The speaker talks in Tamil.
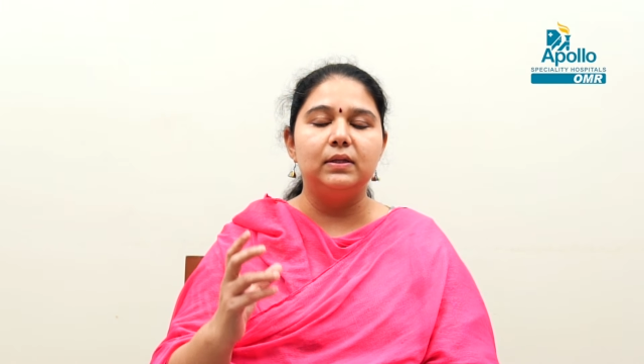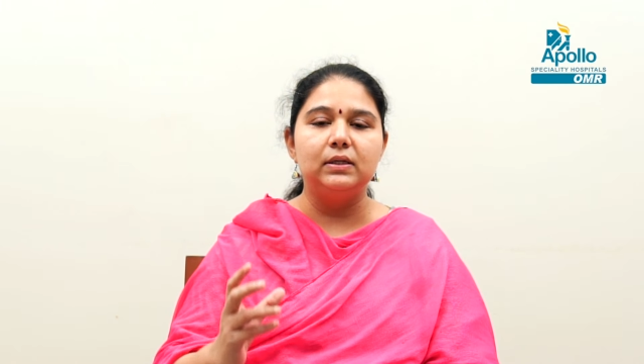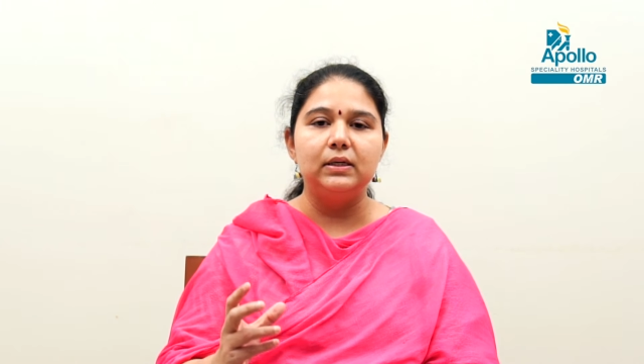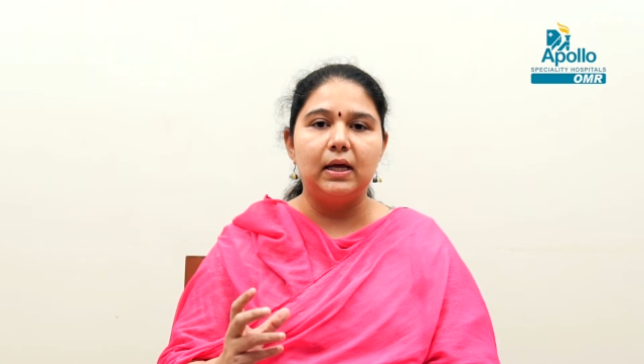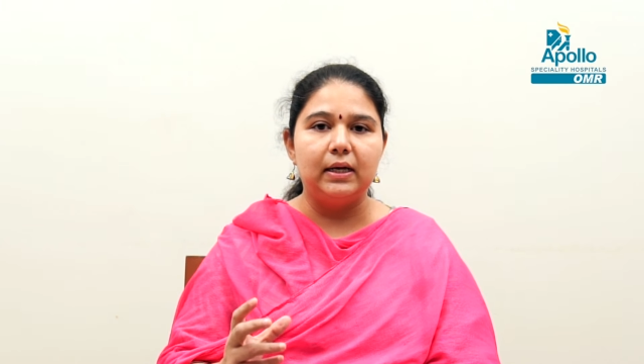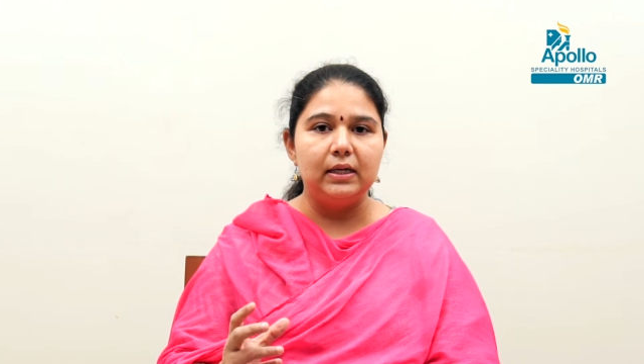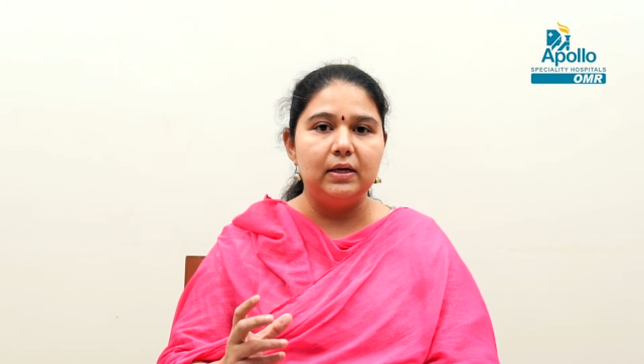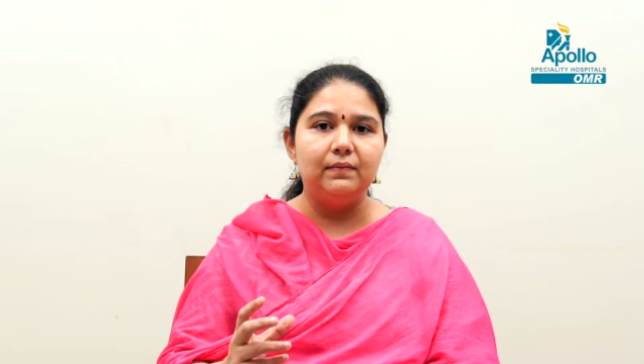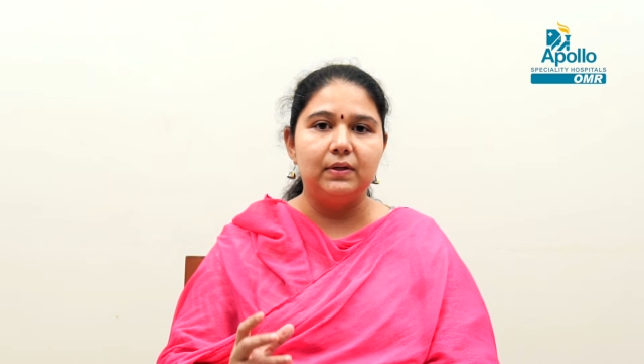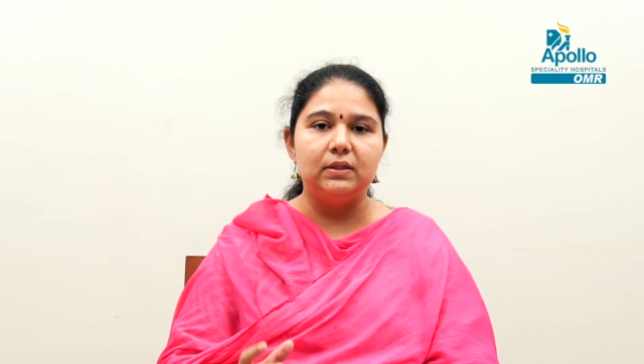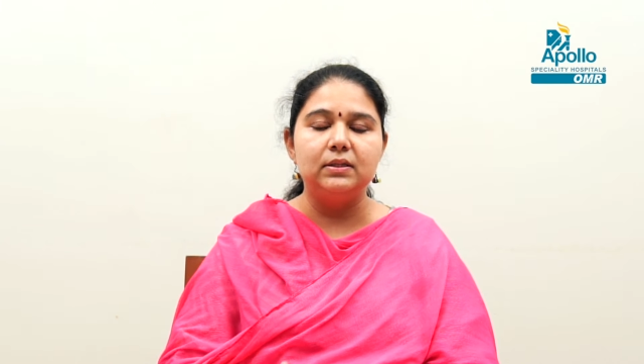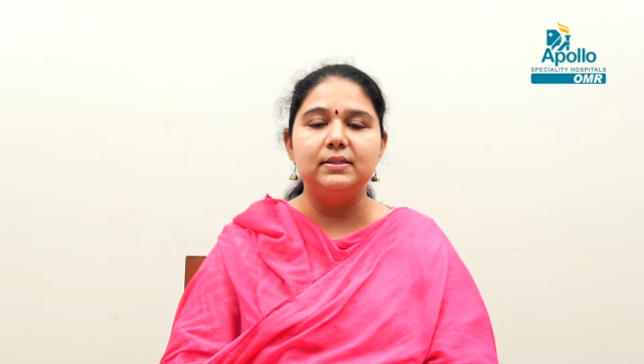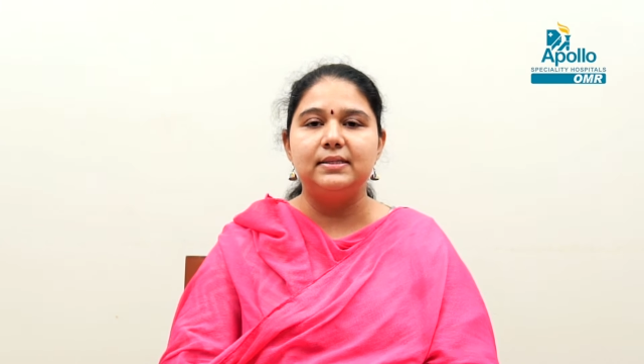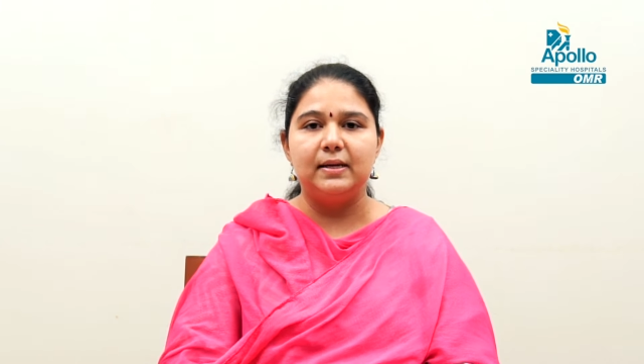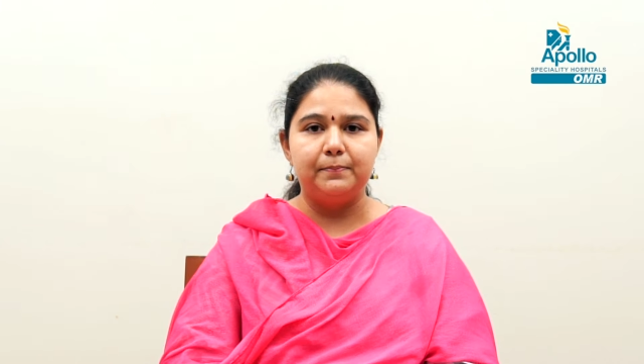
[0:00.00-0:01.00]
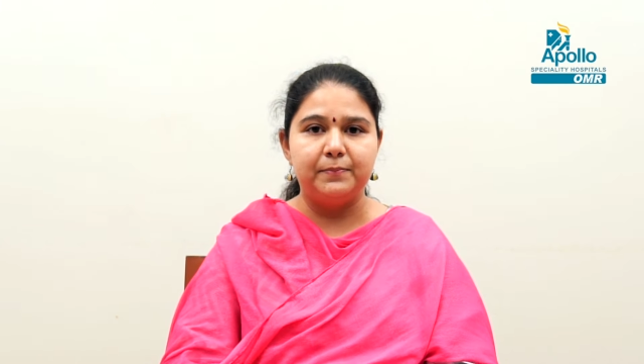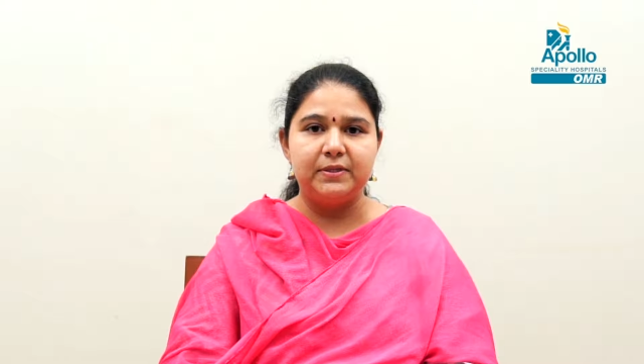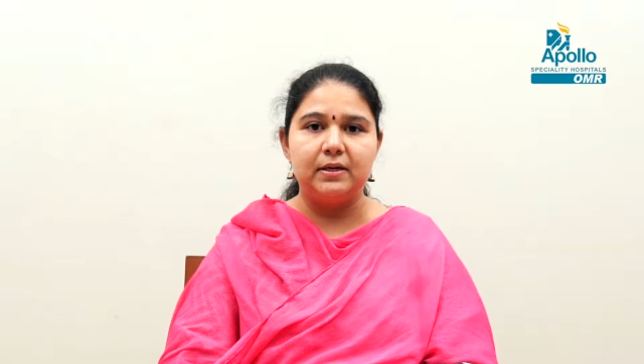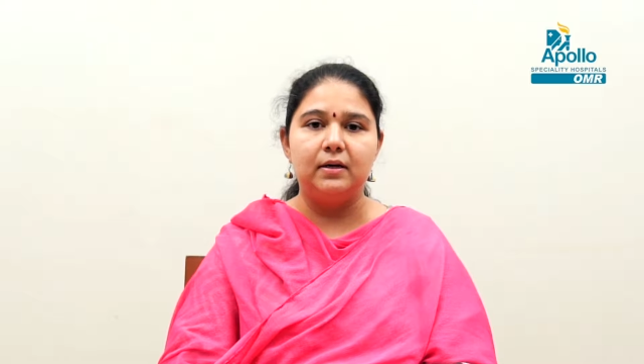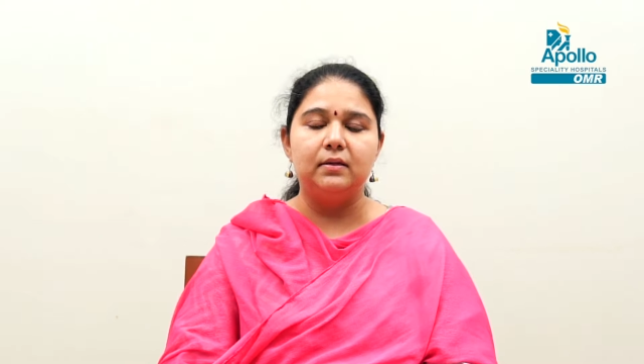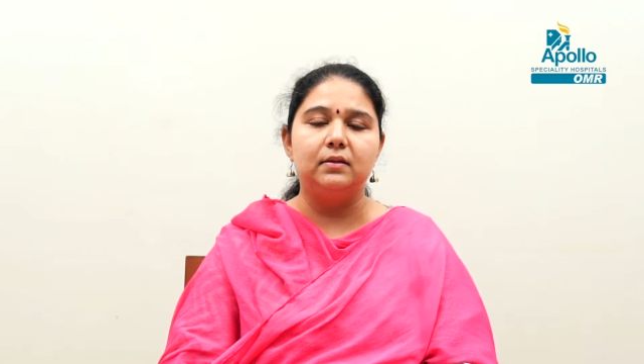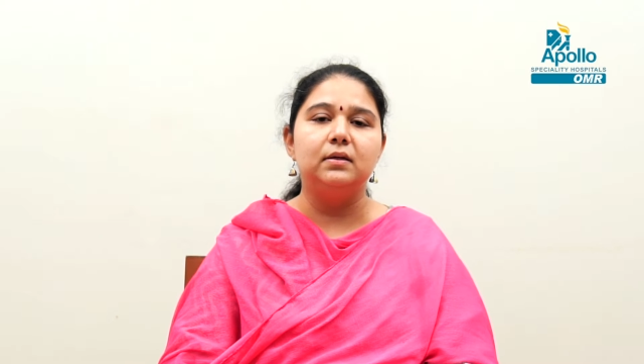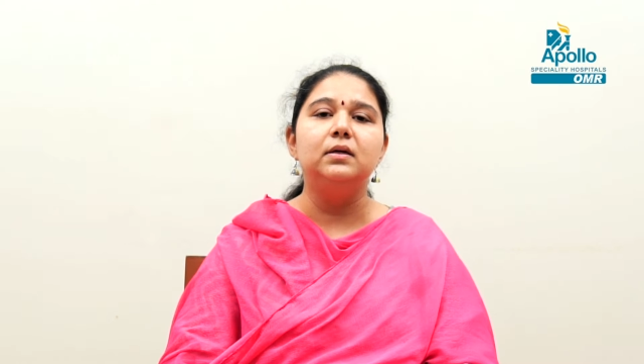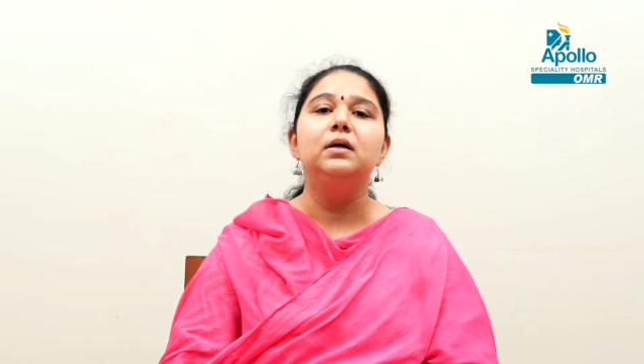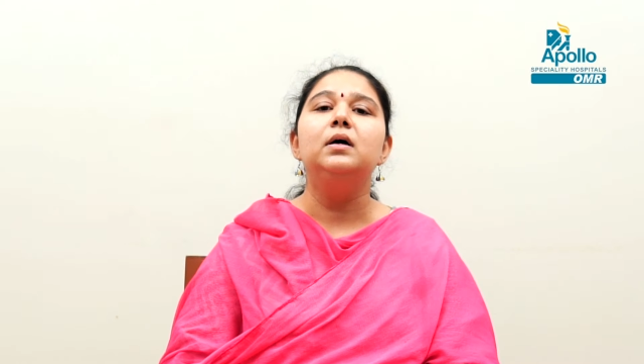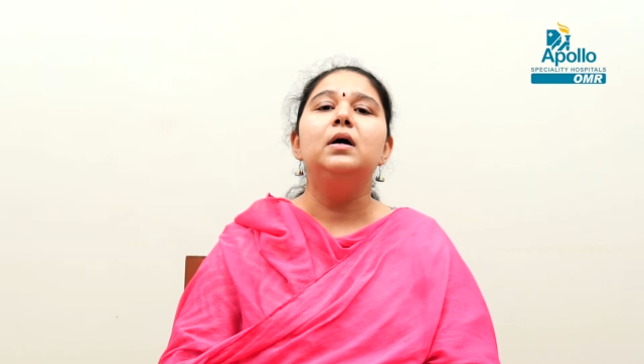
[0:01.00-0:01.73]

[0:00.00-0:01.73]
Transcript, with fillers: வந்து நிறைய வந்து ஸ்டெப்ஸ் எடுத்து